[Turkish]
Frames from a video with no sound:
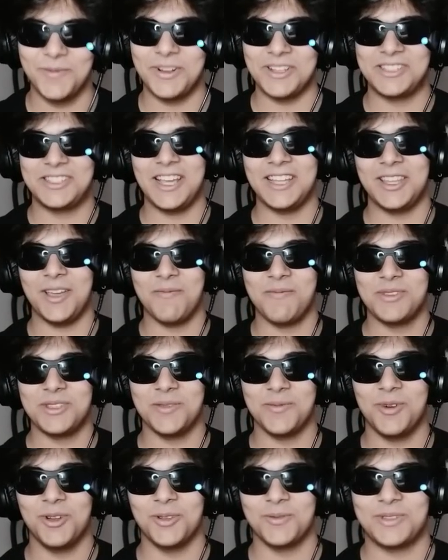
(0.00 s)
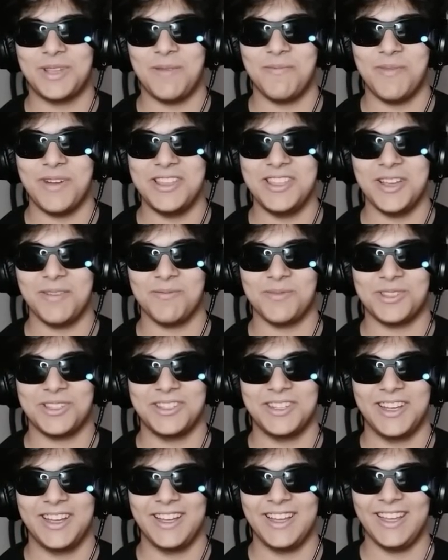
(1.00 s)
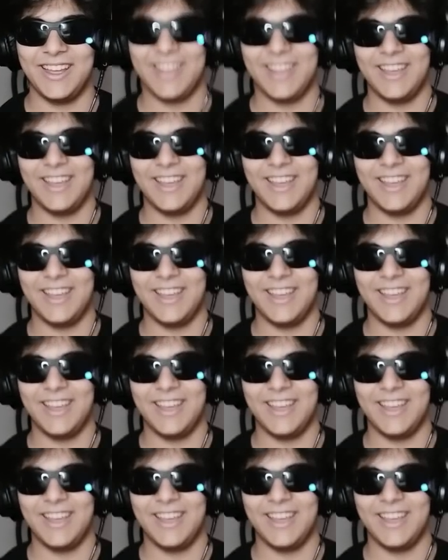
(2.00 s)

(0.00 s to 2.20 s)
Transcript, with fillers: Kıbrıs zaten bizim oğlum sen manyak mısın ya?